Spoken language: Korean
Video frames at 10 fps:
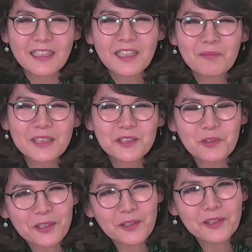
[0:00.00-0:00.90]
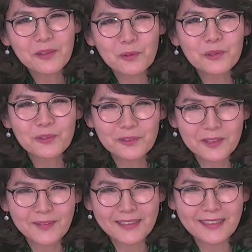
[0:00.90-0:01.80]
매주 화요일 오후
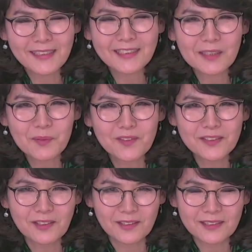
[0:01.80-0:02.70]
2시 반에 찾아뵙는 저희